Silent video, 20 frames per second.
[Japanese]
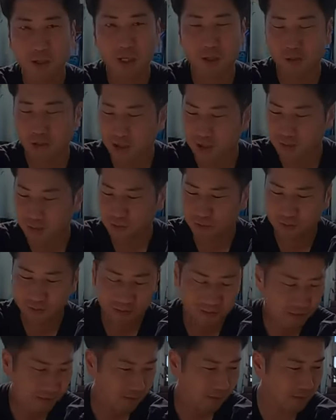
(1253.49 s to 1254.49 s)
場合はやけど
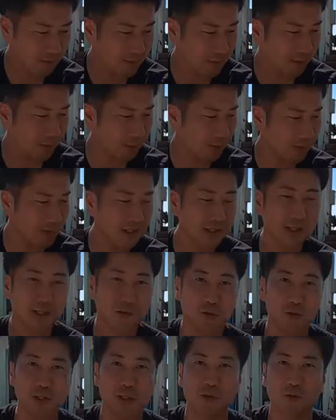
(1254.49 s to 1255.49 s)
現場でこんな丁寧
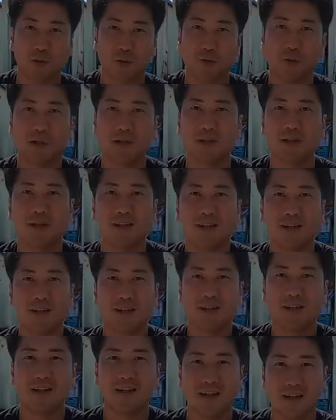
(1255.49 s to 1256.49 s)
に教えんよ俺は、
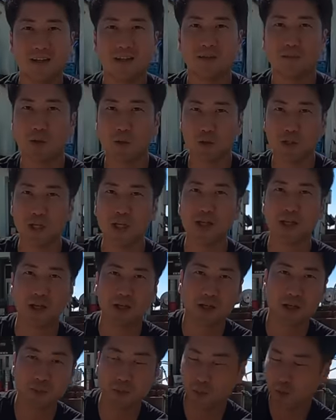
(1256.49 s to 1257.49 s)
はい、うん、まあ教えれんや
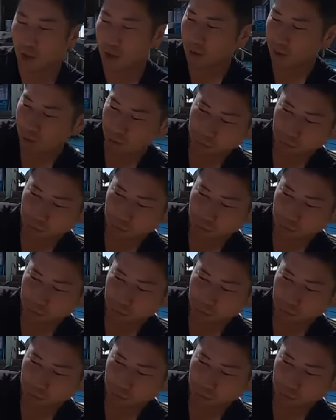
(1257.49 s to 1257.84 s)
県も分かる